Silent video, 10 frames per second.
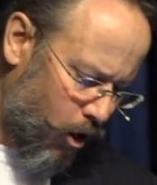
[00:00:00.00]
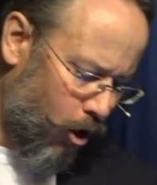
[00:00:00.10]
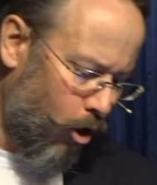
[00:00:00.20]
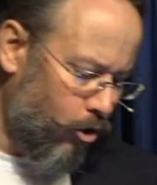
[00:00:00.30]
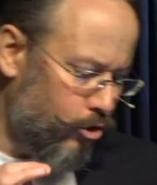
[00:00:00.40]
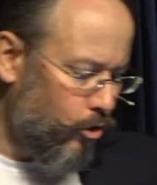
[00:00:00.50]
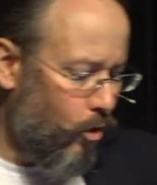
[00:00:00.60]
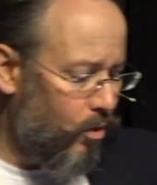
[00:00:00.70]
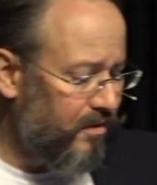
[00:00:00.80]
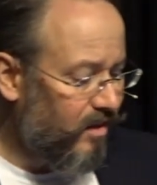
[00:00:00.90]
Le
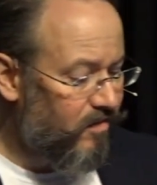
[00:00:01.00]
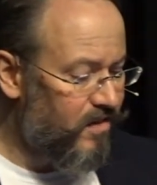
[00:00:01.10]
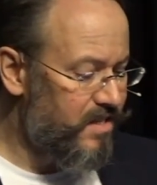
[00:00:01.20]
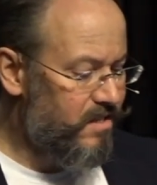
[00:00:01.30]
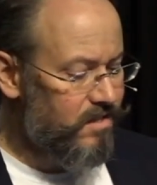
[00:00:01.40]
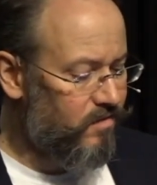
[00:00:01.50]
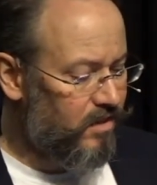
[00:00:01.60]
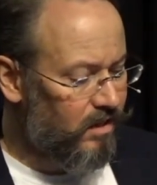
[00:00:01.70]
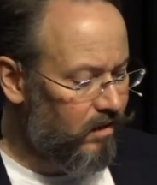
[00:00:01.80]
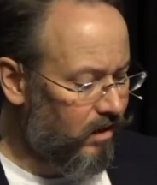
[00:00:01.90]
jour des
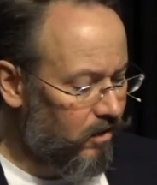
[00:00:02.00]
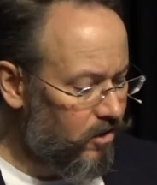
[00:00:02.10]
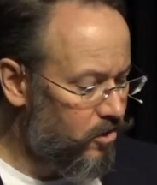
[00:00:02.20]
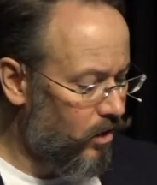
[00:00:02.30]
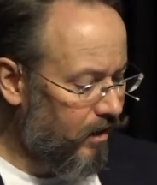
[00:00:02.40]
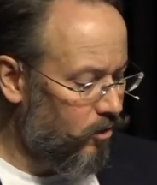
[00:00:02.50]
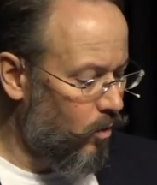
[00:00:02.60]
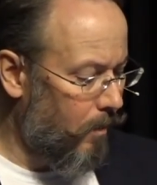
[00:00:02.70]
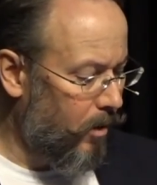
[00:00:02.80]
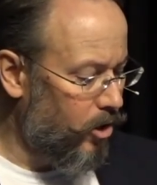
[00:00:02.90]
festivités des noces de l'agneau
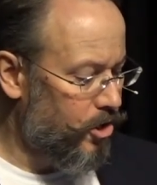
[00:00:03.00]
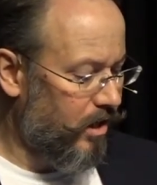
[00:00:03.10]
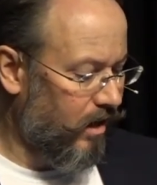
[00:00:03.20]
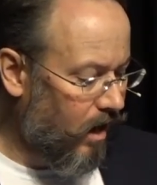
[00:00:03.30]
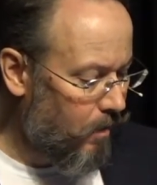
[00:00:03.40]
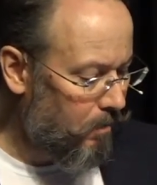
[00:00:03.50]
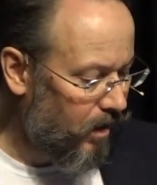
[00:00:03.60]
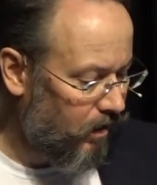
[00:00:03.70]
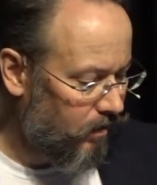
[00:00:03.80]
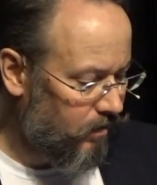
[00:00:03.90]
approche à grands
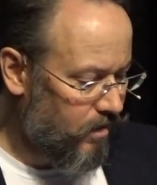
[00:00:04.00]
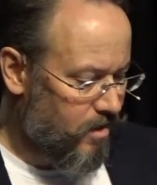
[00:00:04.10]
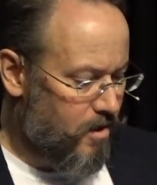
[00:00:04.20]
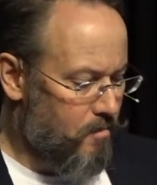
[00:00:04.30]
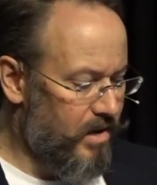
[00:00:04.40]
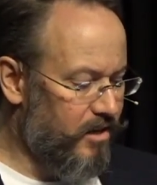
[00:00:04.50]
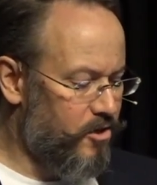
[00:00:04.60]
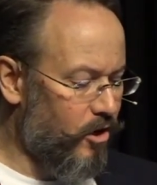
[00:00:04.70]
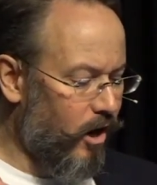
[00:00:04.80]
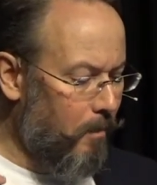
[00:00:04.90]
pas, mais il
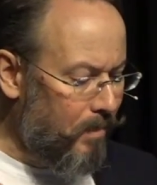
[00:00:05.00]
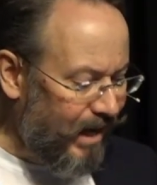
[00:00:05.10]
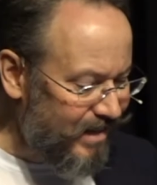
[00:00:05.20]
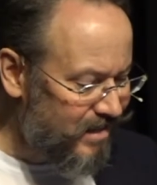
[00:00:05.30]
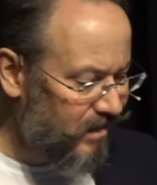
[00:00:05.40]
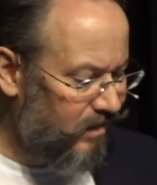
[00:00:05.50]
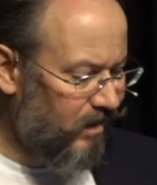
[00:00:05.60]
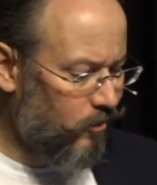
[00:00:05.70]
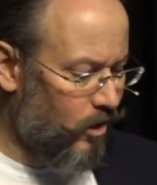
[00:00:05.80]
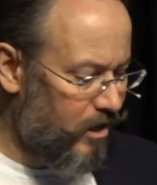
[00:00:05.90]
sera
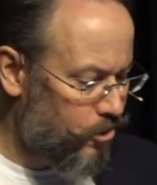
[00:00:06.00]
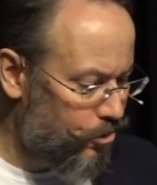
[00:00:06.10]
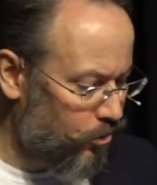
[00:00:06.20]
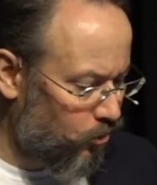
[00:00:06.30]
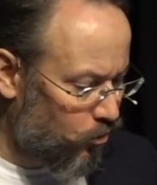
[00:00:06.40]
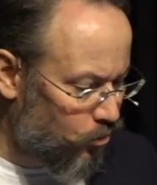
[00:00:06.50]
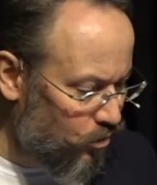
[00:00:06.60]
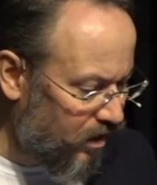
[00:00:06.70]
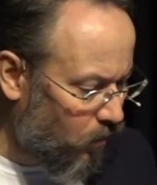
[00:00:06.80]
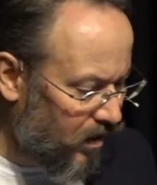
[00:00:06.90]
précédé de la chute de tous
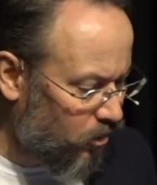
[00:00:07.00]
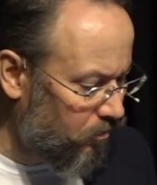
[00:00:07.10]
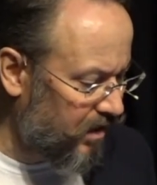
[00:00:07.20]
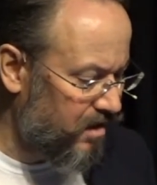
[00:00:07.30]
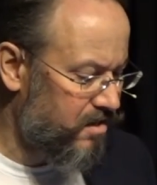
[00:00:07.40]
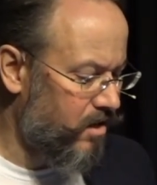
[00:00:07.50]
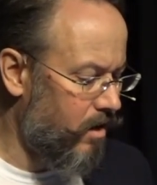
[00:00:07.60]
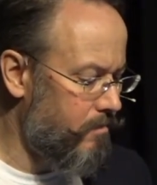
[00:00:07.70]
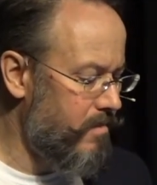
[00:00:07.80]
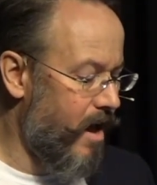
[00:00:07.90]
les royaumes des
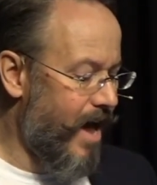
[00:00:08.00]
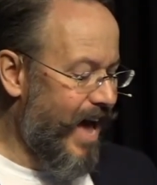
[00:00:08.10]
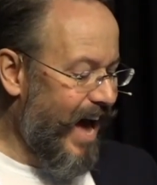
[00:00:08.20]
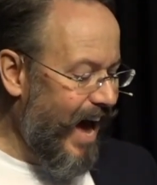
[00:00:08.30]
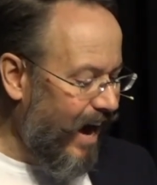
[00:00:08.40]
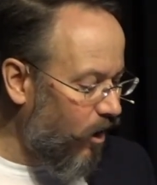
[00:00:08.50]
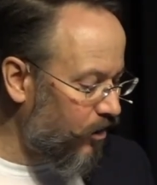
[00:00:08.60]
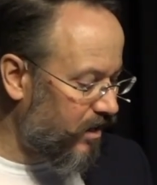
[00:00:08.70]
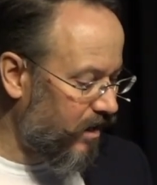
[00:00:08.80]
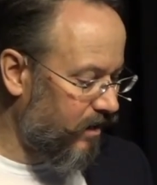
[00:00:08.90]
hommes,
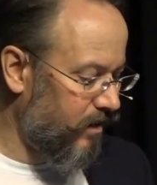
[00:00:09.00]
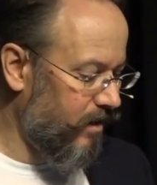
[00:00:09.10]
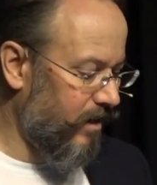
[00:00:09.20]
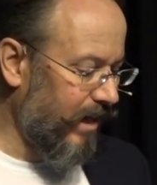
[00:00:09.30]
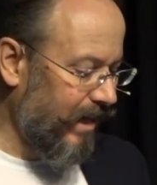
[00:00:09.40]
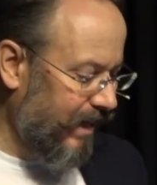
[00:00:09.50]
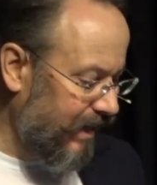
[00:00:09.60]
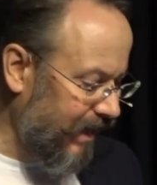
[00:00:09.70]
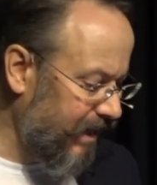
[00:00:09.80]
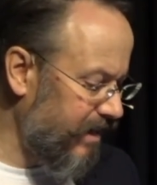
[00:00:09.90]
arrogants, et
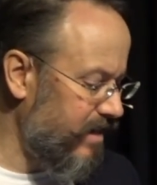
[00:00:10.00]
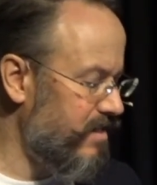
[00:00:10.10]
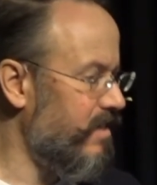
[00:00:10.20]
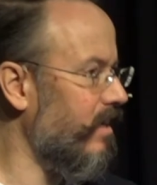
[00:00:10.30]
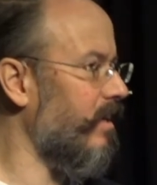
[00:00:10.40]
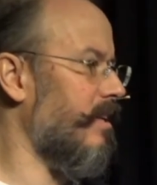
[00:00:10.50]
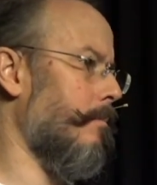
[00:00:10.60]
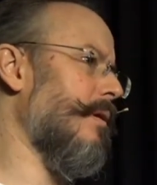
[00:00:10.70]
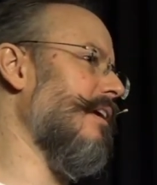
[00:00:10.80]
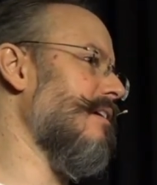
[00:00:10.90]
l'Église est
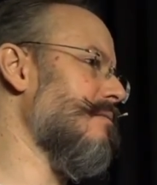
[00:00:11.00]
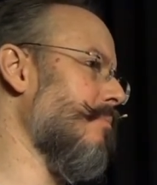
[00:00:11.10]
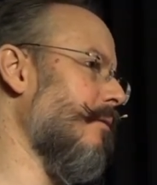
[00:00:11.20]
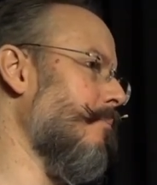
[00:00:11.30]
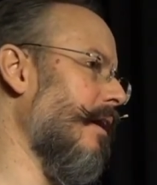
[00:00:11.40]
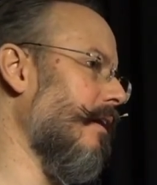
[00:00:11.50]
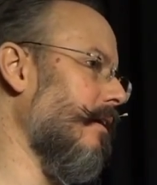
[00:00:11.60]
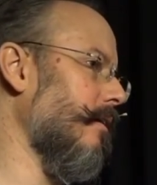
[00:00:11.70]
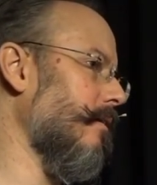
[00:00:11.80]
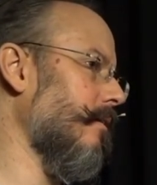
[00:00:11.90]
appelée à se préparer.
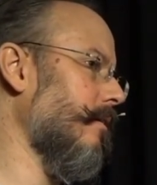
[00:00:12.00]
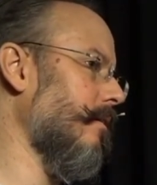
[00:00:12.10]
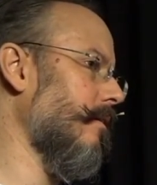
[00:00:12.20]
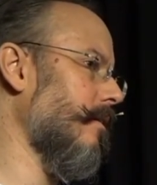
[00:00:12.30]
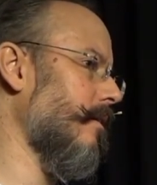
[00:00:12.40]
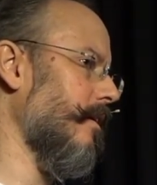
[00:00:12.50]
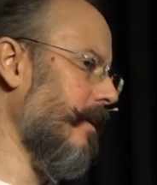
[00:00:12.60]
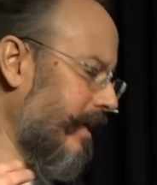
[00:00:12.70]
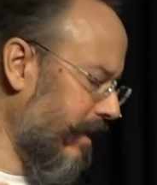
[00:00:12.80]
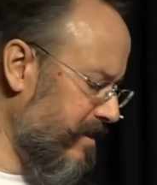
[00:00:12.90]

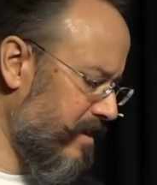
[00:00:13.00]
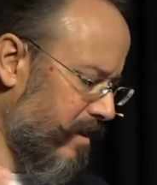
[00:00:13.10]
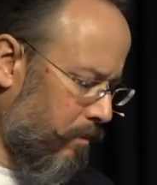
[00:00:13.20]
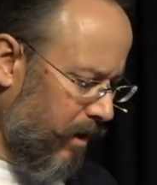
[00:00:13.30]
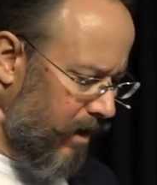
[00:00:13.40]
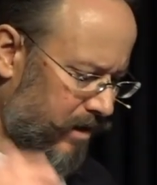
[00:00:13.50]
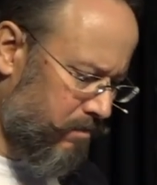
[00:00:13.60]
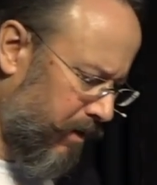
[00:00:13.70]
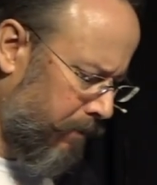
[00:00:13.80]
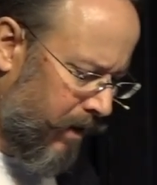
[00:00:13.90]
L'Église est appelée à se
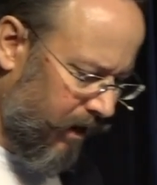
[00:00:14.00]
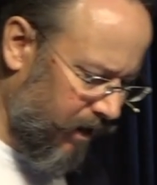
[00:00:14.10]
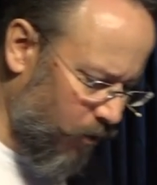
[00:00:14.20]
préparer